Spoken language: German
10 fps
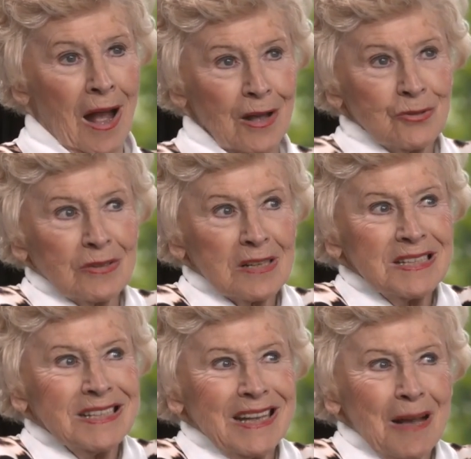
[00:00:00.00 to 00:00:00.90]
Also das
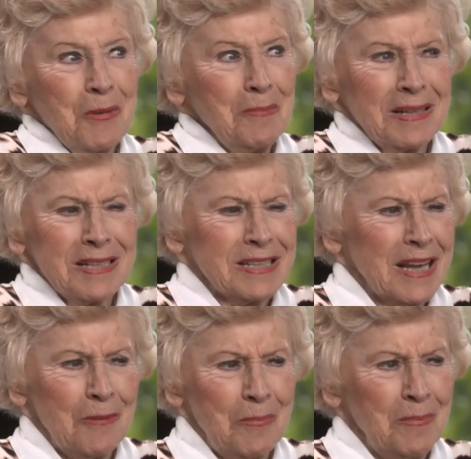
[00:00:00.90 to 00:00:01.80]
ist, ich habe immer
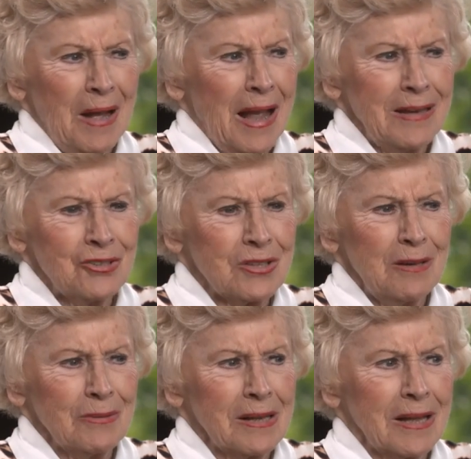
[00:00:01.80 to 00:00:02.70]
dieselben
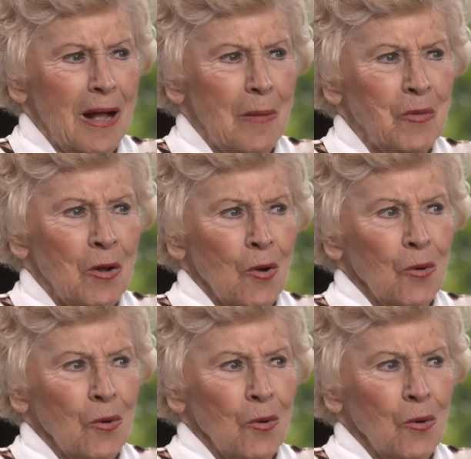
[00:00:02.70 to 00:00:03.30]
Einstellungen gehabt